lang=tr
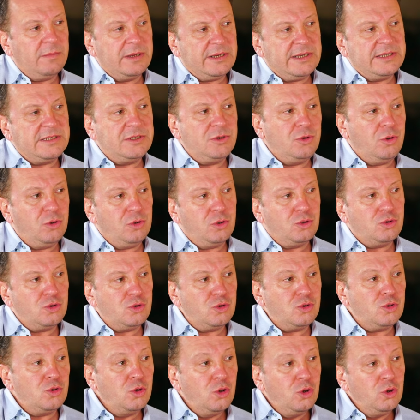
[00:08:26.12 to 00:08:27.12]
da makası
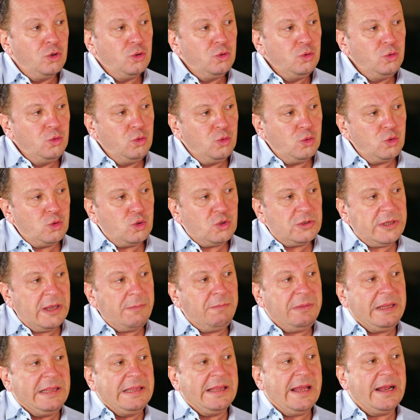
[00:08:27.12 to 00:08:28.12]
görüyorsunuz
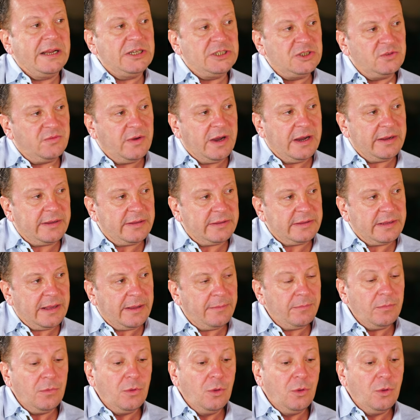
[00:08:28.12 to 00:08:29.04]
yüzde binler civarında.